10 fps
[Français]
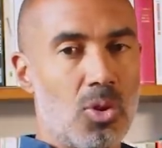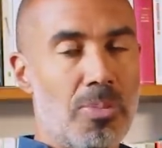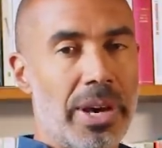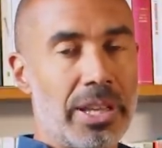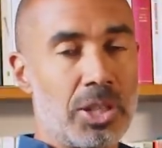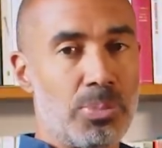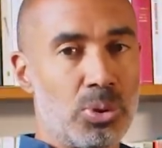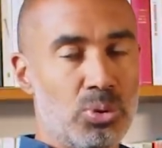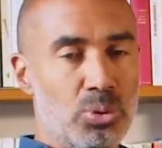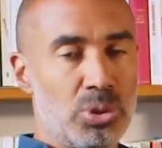au mariage
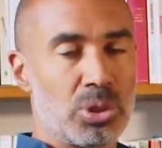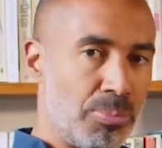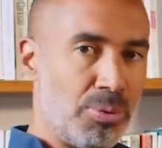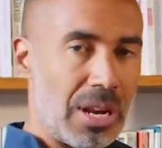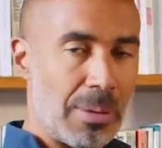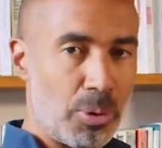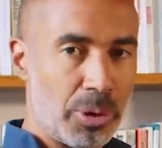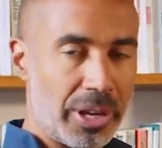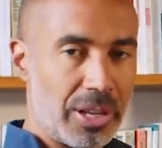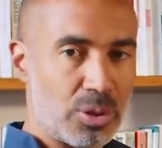pour tous, puis à la
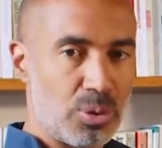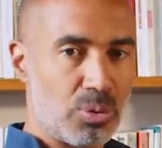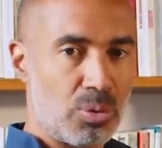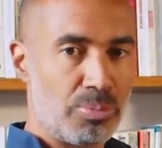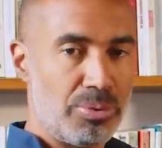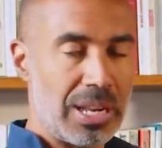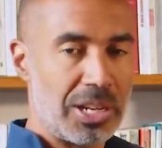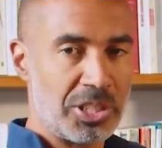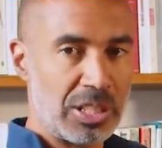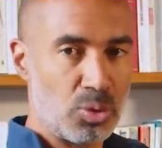procréation, puis à
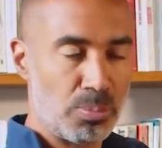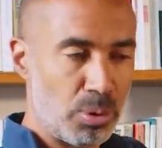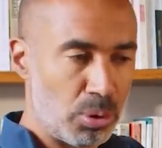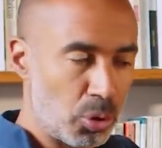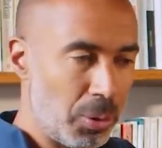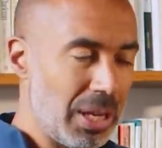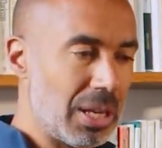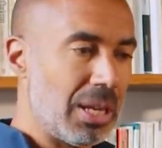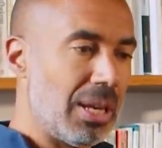la gestation pour autrui.